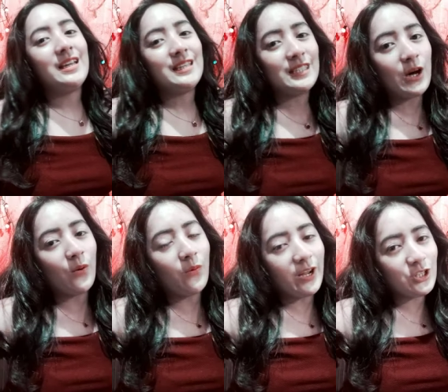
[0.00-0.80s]
So
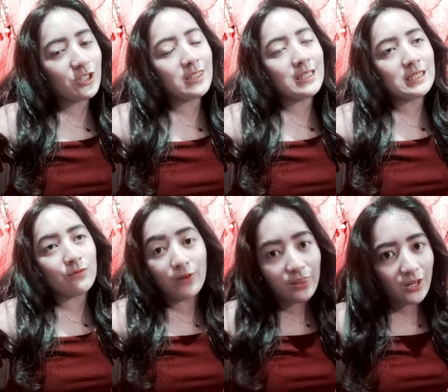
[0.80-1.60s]
watch this
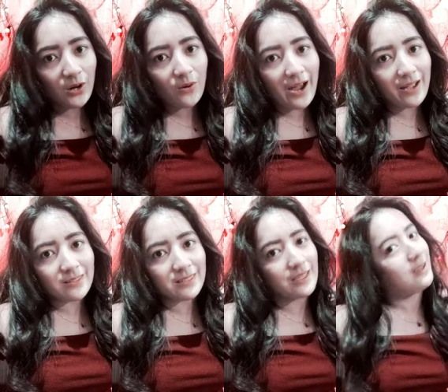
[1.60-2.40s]
video
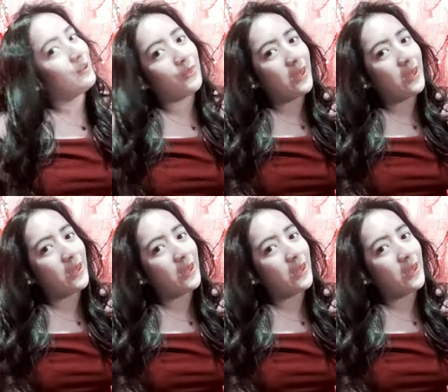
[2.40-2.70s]
until the